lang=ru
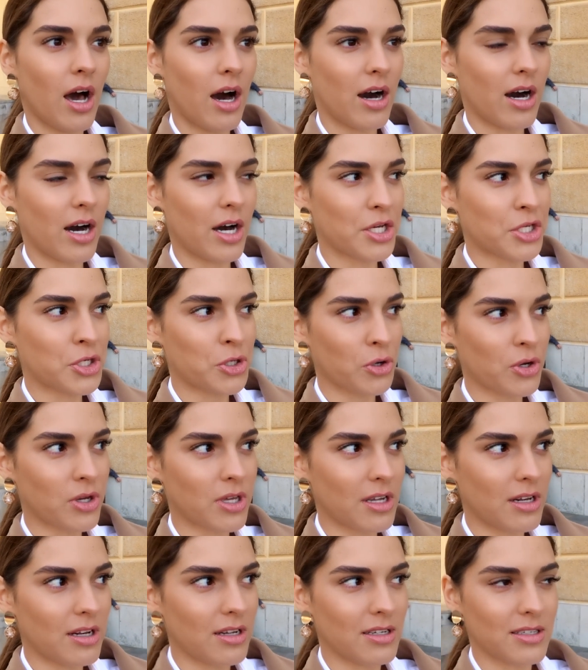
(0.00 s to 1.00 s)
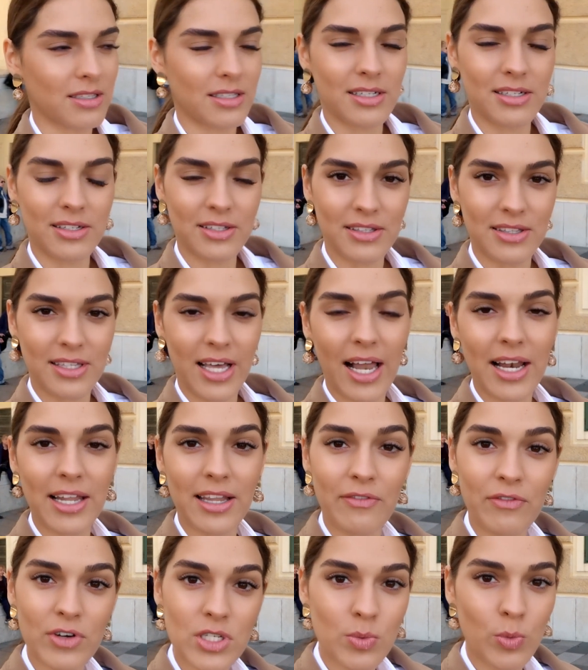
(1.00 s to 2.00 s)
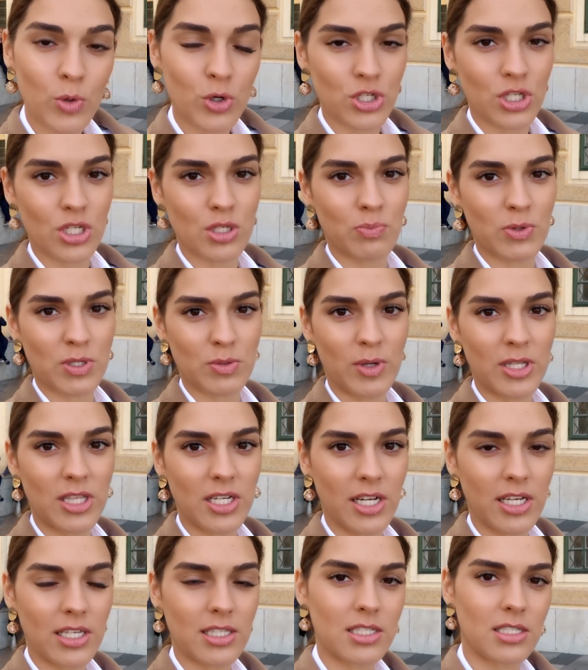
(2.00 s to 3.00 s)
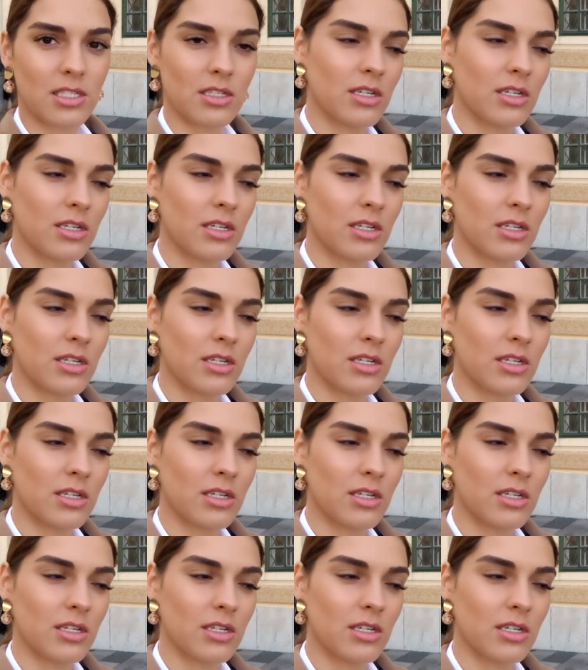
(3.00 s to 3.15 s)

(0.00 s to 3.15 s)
А, Хёгель Э, дали нам возможность посмотреть